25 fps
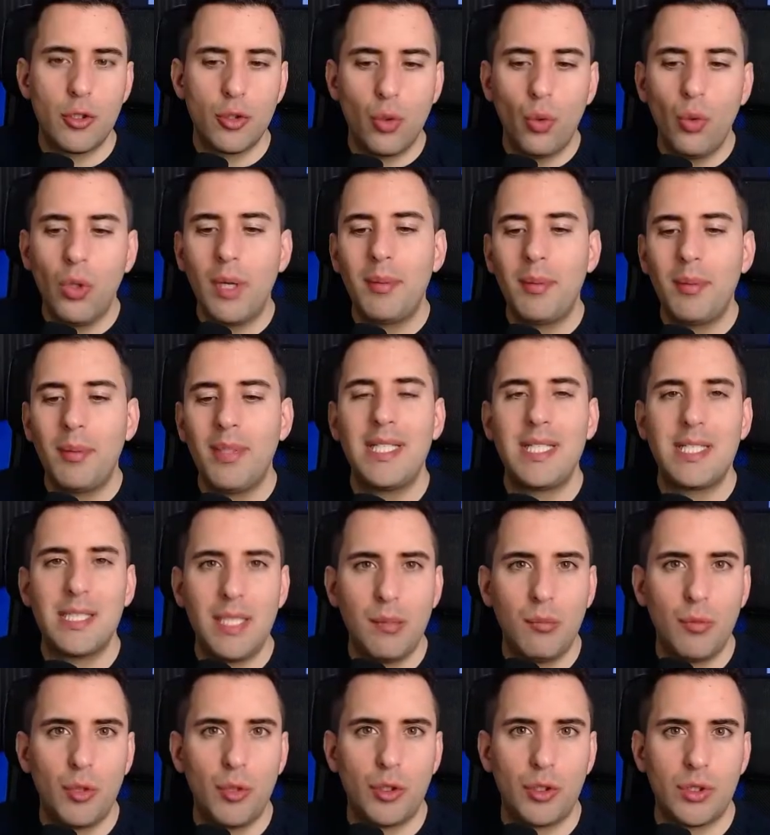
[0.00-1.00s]
Una vez
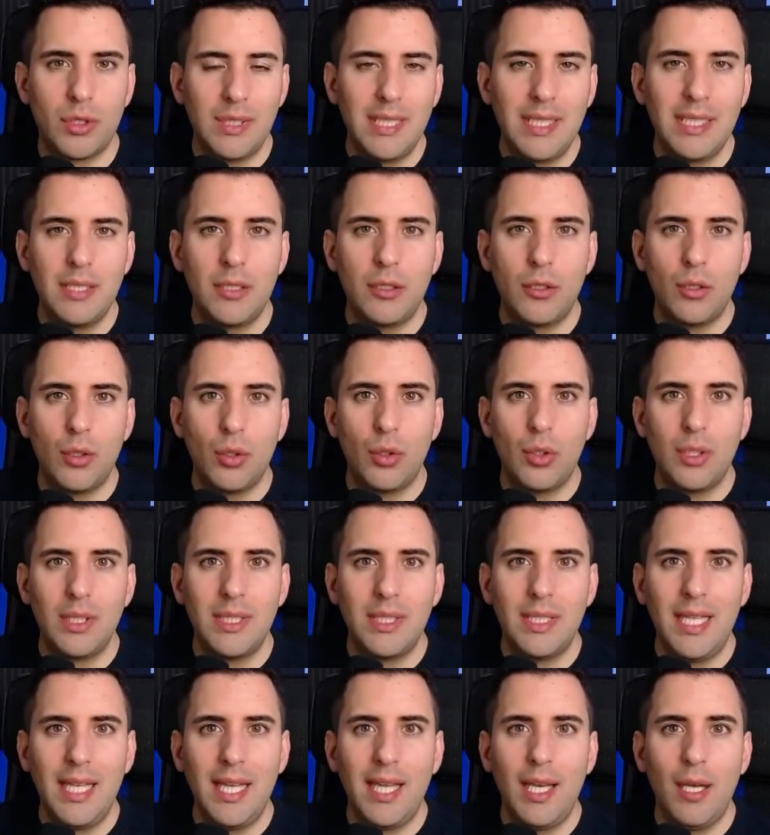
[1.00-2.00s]
estemos dentro
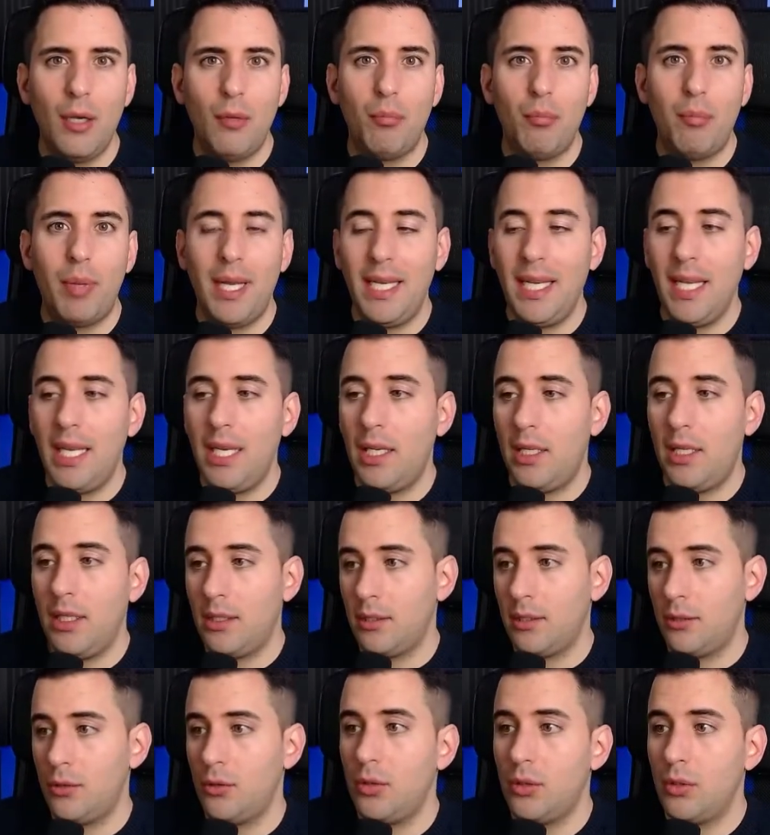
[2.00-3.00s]
del panel
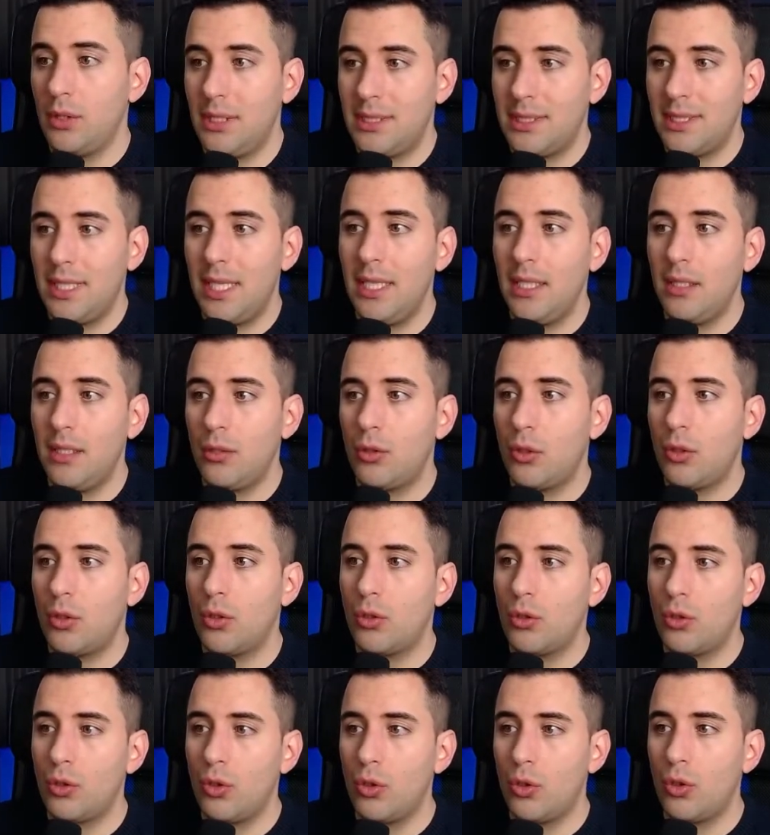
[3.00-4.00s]
donde salen
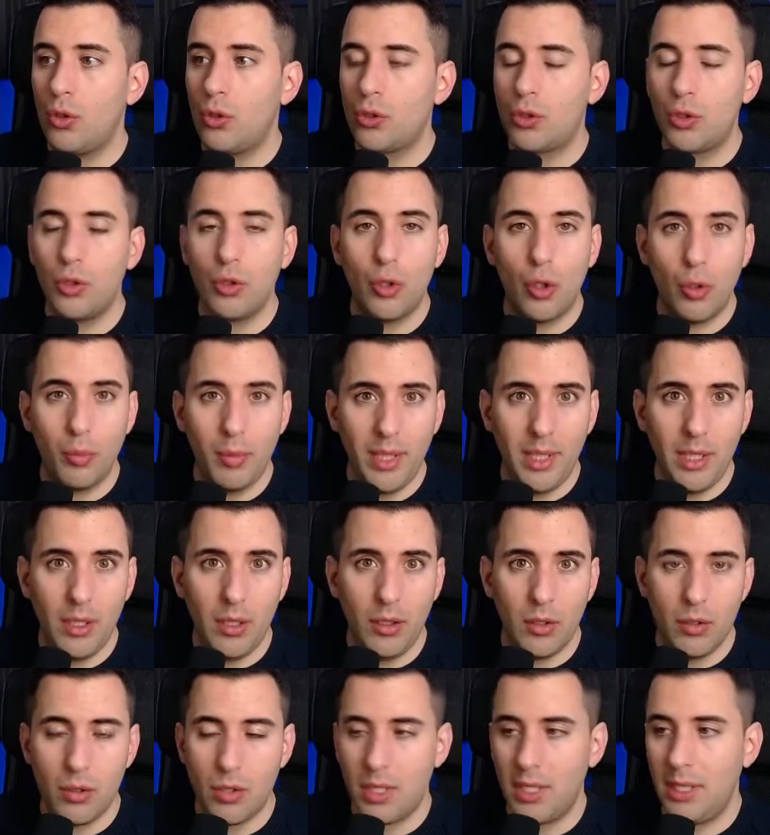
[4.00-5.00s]
todos los
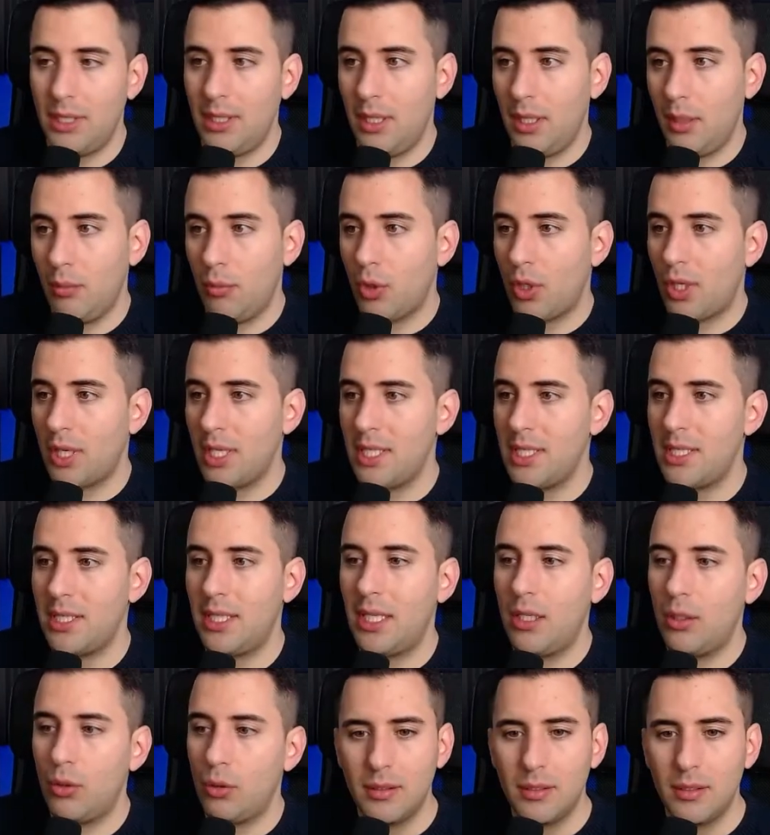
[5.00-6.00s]
dominios que tenemos
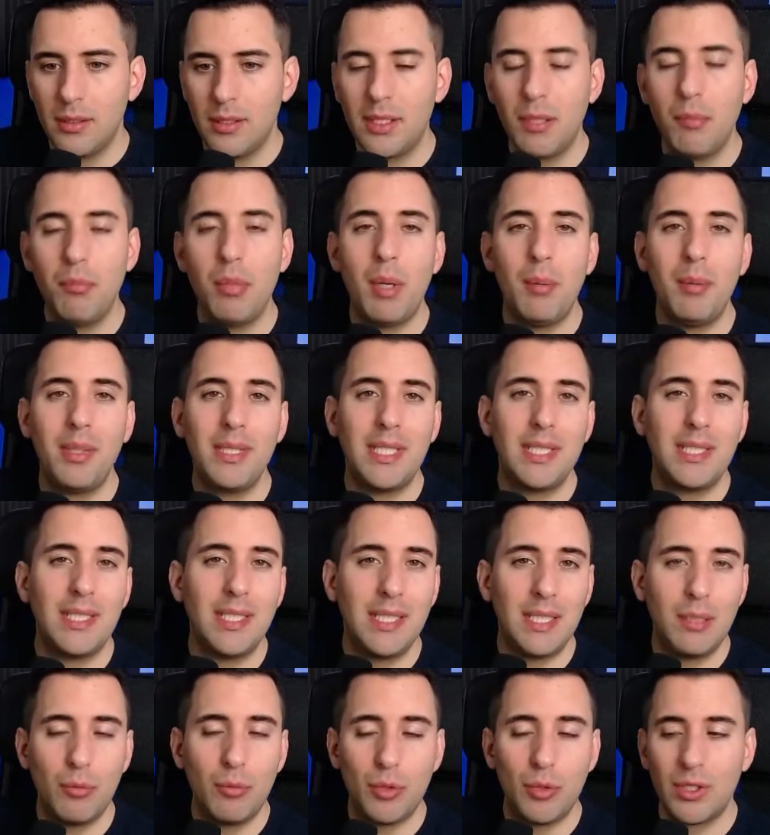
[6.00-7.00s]
registrados, simplemente
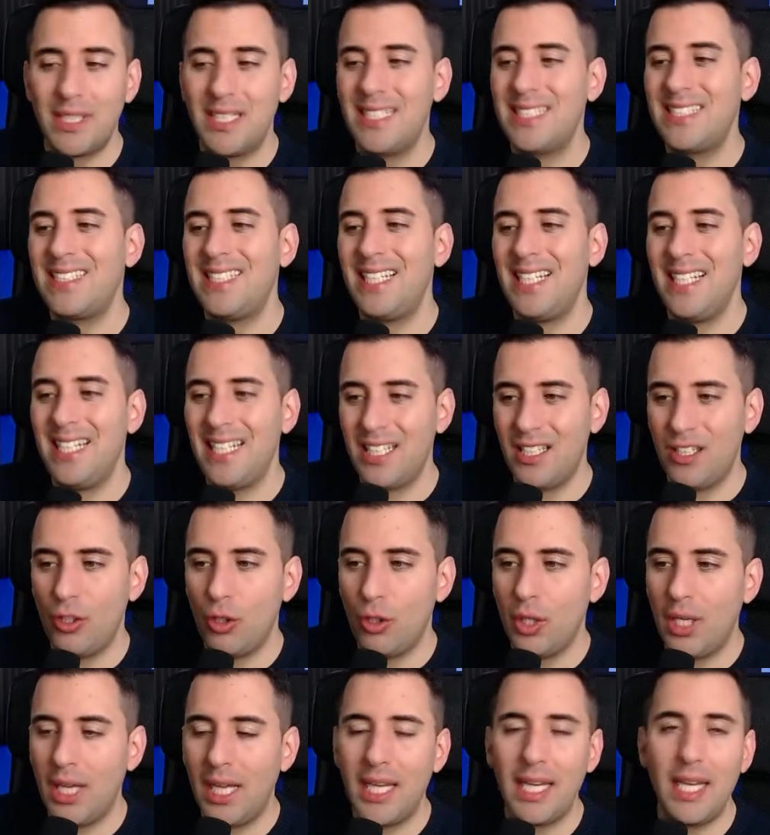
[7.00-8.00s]
tendremos que
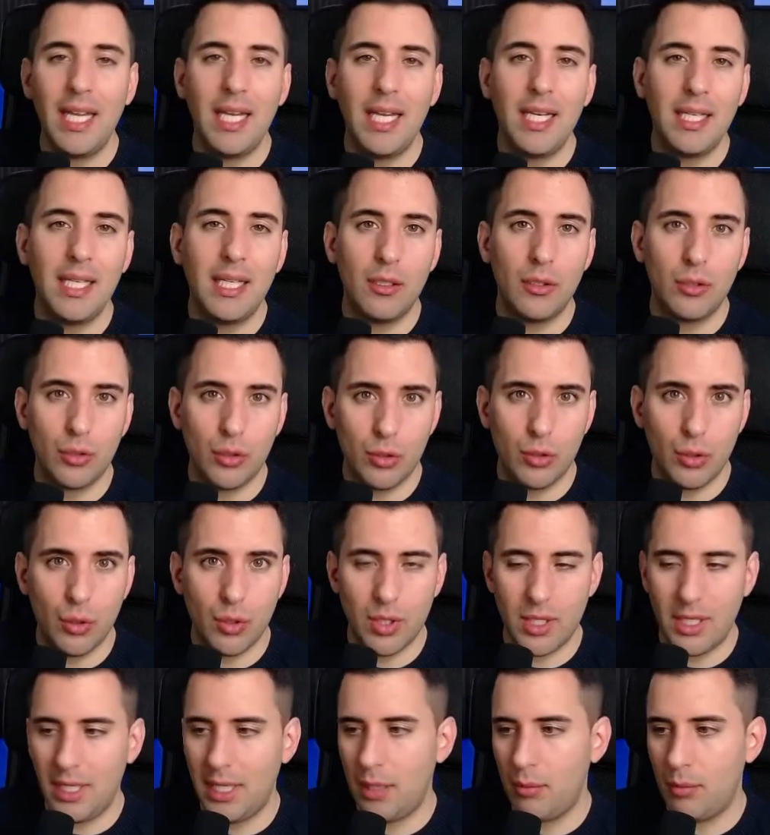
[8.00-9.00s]
seleccionar el que
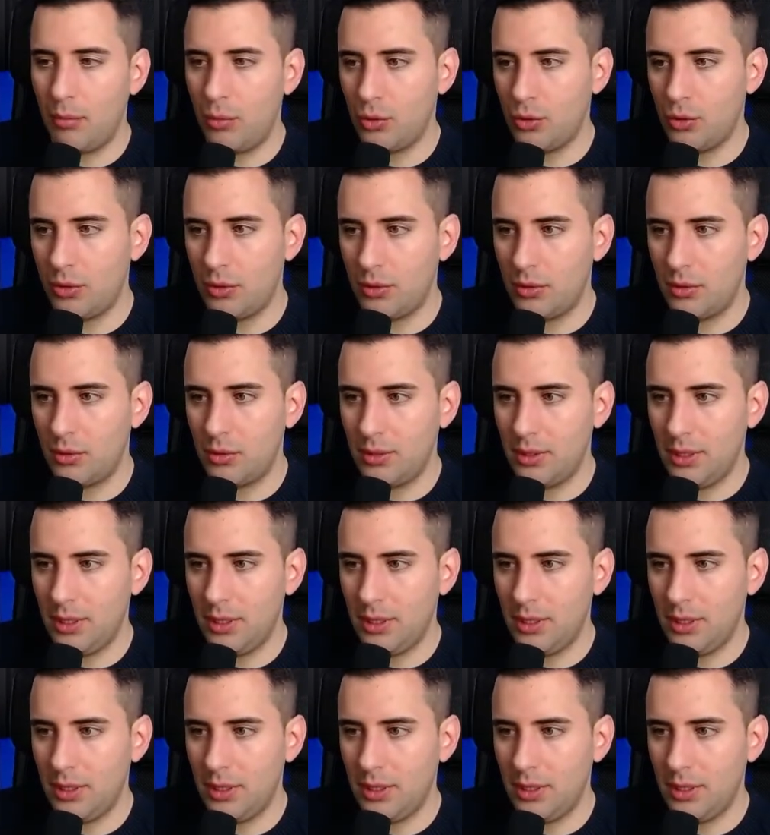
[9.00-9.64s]
nosotros queramos.